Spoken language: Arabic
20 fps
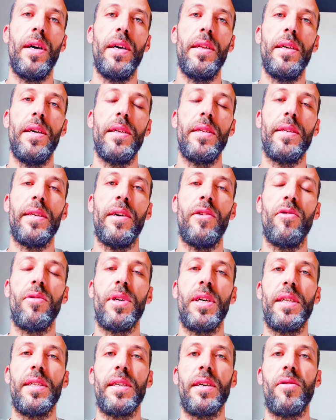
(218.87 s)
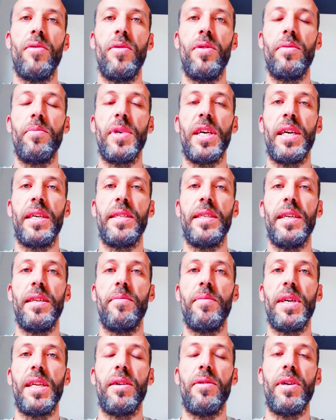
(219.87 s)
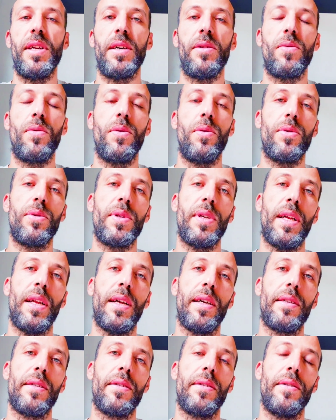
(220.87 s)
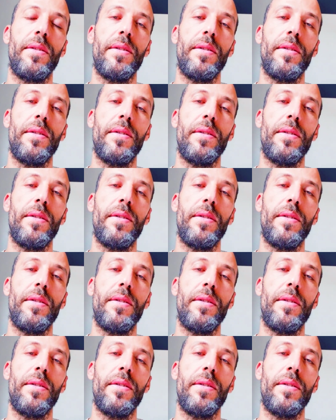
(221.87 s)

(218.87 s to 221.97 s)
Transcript: أنا أنصحك أن تقول 200 مرة وراء كل صلاة